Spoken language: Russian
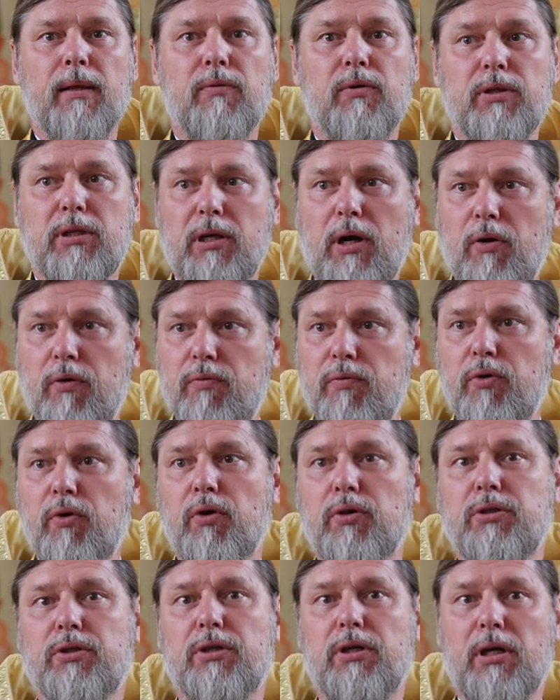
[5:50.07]
Вот я
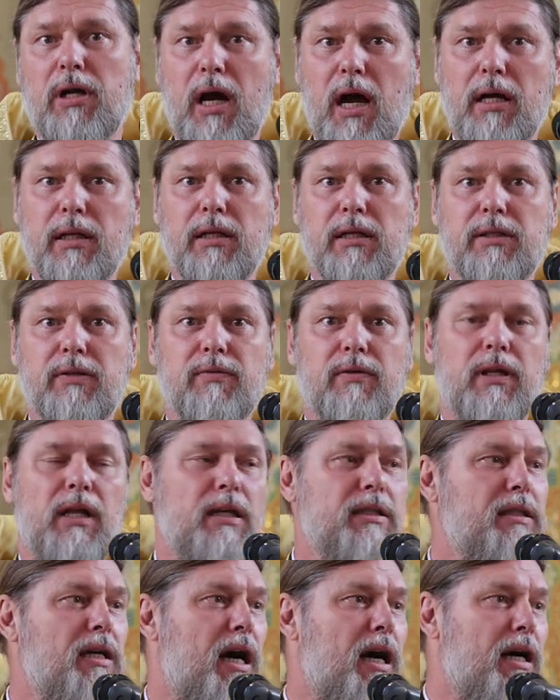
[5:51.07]
увез радость в
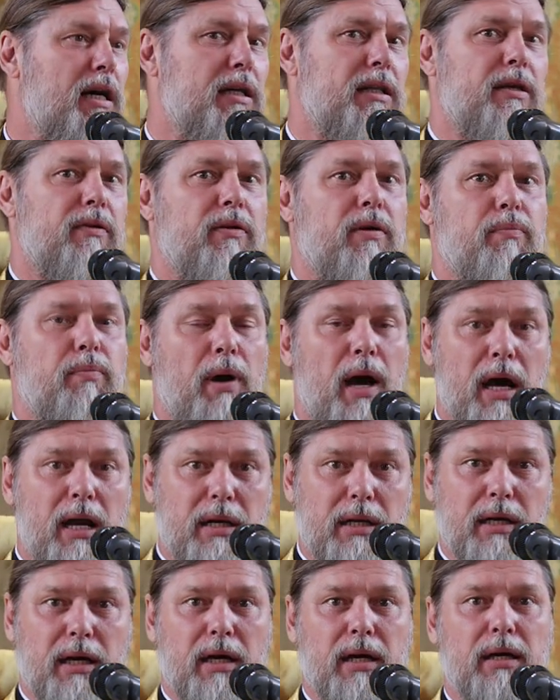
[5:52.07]
глазах этого
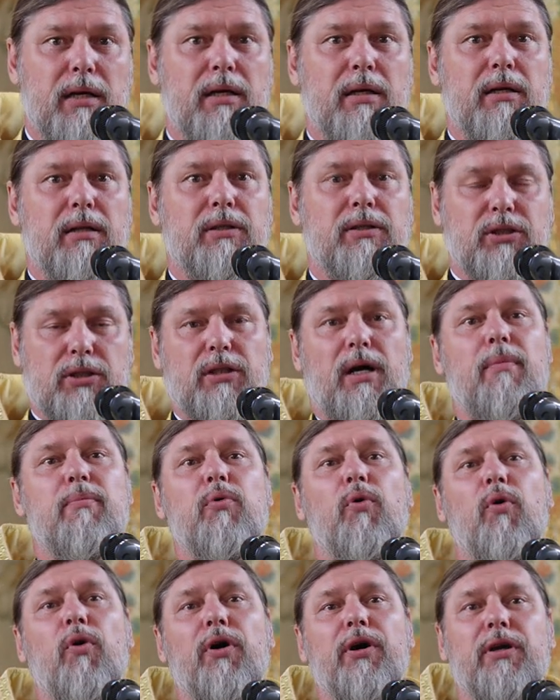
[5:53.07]
парня с
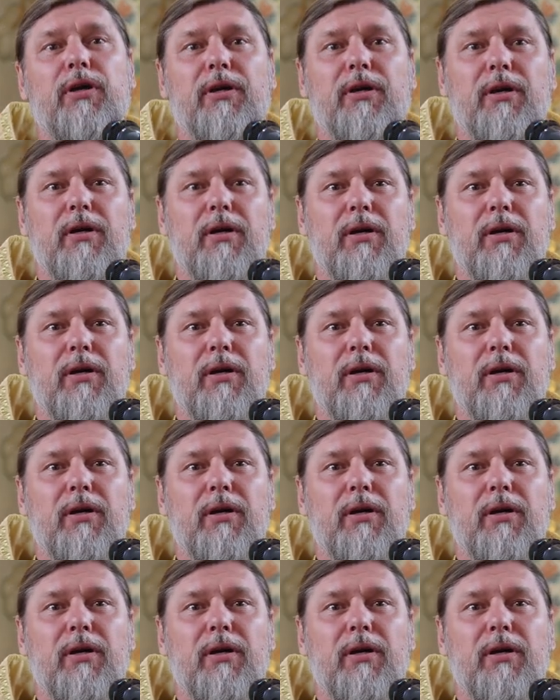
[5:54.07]
собой.